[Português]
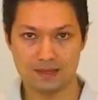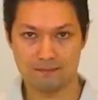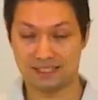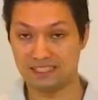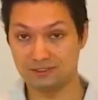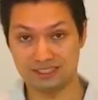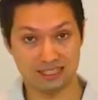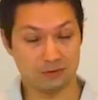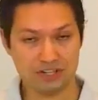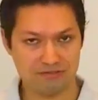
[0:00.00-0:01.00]
Mas se você
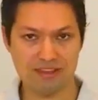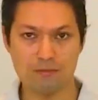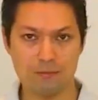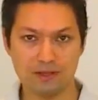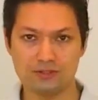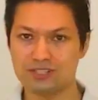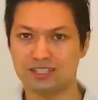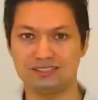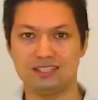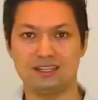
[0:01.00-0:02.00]
não tiver momento de
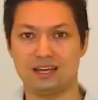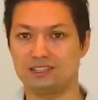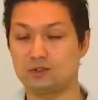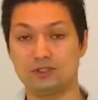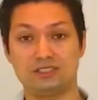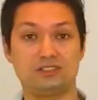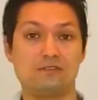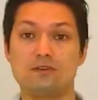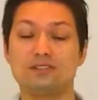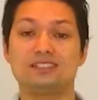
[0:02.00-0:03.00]
lazer, as coisas não
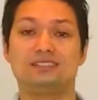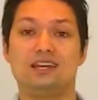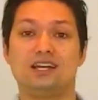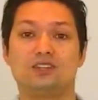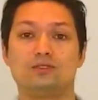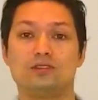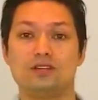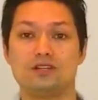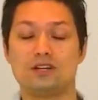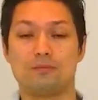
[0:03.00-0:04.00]
vão dar certo,
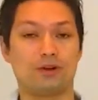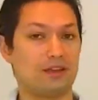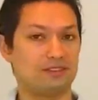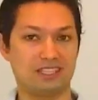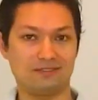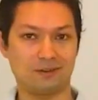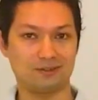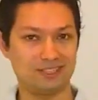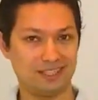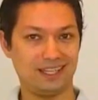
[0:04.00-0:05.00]
porque você não vai
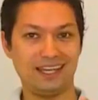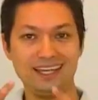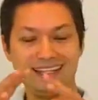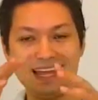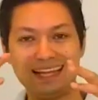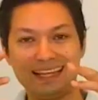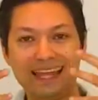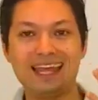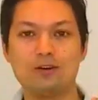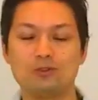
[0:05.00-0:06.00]
conseguir
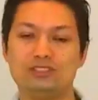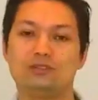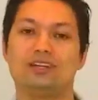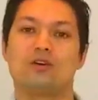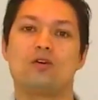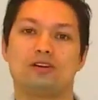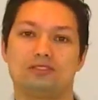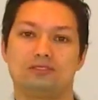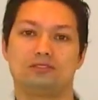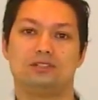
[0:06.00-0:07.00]
entender o seu
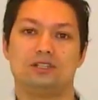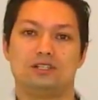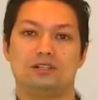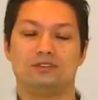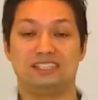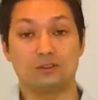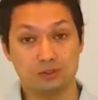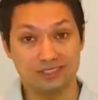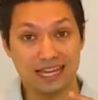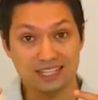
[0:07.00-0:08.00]
negócio. Você
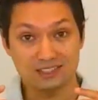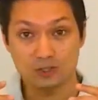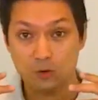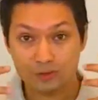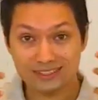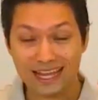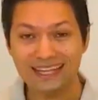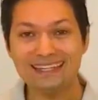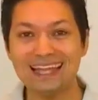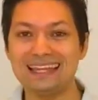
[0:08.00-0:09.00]
consegue, só consegue
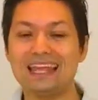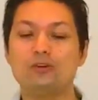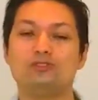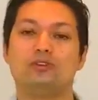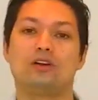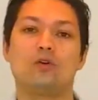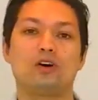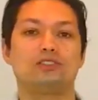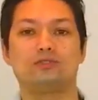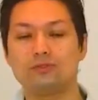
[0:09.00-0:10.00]
entender o seu
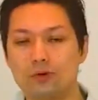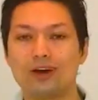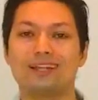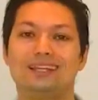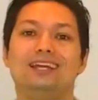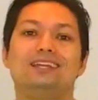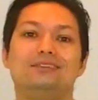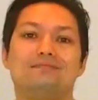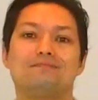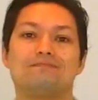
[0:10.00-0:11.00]
negócio fora
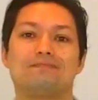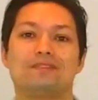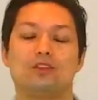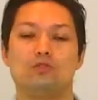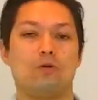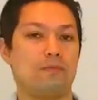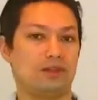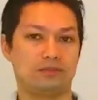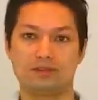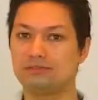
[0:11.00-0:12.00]
dele no
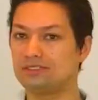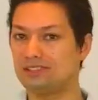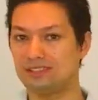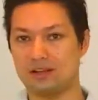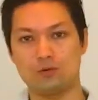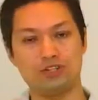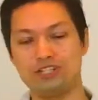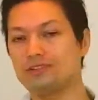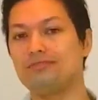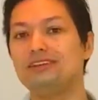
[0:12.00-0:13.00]
momento que você está
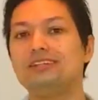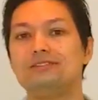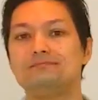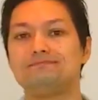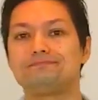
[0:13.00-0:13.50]
curtindo a vida.